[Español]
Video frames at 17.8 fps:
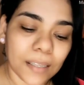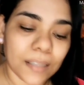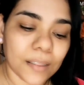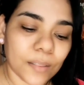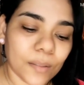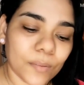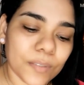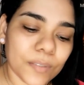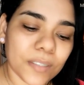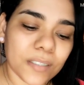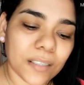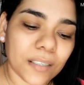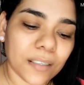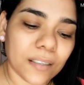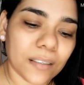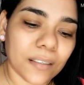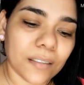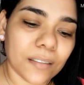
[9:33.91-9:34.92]

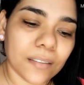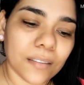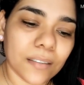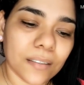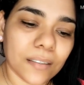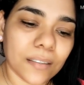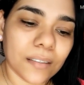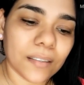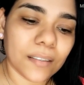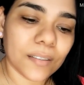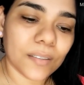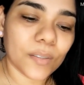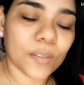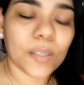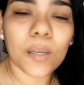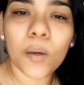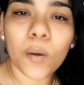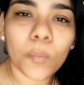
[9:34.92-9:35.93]
Entonces,
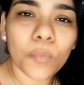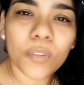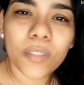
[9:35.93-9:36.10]
yo tengo